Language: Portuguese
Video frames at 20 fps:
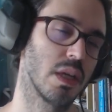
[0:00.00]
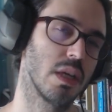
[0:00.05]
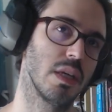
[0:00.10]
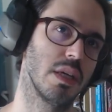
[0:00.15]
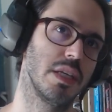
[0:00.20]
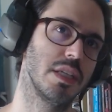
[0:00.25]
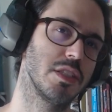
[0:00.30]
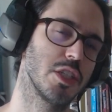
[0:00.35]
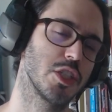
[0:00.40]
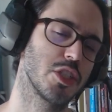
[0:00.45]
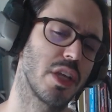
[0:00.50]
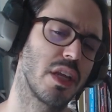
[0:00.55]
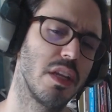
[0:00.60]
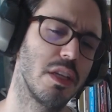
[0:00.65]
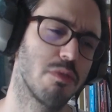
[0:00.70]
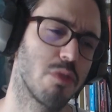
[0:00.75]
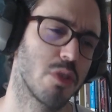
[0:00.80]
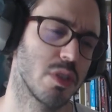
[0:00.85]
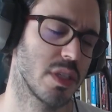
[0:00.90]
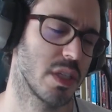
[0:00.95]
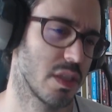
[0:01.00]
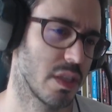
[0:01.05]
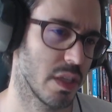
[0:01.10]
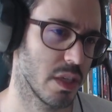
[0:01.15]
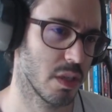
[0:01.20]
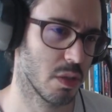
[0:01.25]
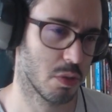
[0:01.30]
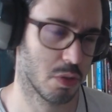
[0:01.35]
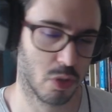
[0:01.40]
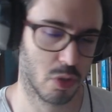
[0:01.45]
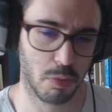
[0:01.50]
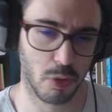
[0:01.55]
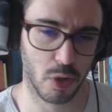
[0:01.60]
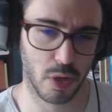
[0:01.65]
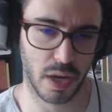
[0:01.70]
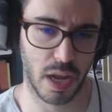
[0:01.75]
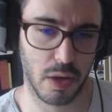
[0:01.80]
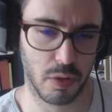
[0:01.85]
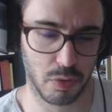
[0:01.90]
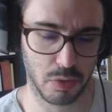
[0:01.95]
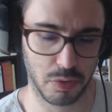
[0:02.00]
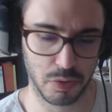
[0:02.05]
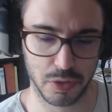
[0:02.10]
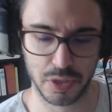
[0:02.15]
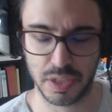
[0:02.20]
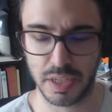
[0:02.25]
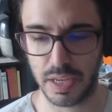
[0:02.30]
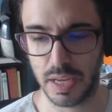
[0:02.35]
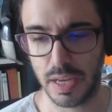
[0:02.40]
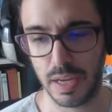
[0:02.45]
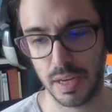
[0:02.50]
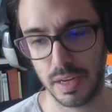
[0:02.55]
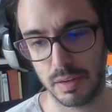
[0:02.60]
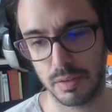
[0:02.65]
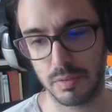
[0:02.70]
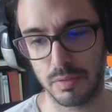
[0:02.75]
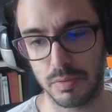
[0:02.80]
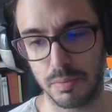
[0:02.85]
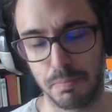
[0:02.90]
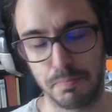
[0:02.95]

Existem livros inteiros sobre oráculos, que é